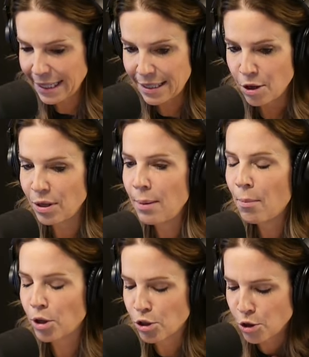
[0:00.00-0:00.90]
S'il y a une
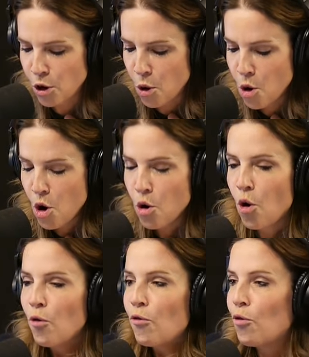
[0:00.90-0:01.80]
émotion
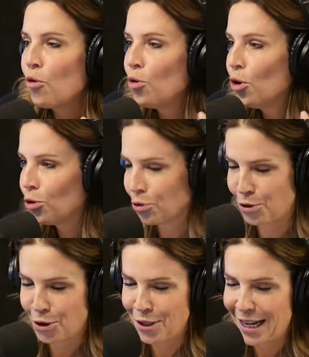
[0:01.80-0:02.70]
qu'on veut
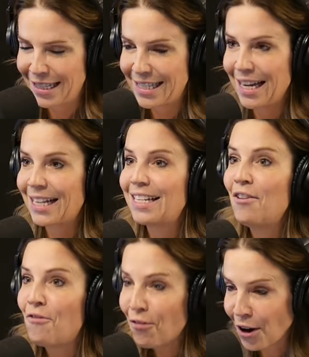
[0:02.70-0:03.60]
tous ressentir, que c'est
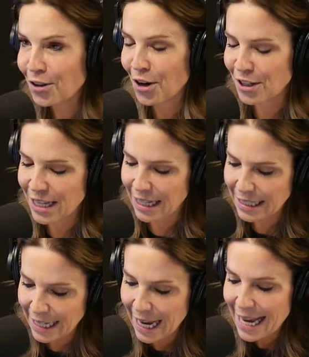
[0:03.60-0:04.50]
le fun de
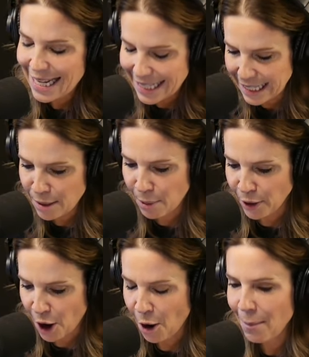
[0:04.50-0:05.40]
ressentir, c'est le
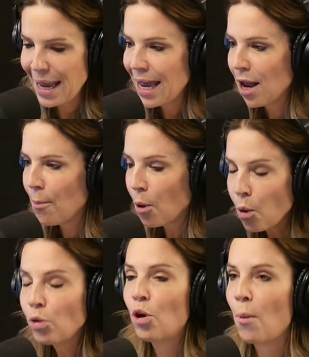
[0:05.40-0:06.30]
bonheur. Mais
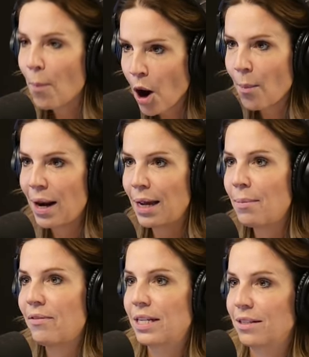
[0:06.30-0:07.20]
pourquoi on a un problème
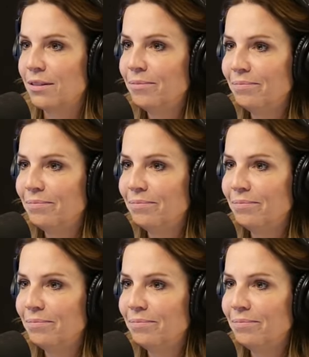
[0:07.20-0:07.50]
avec ça?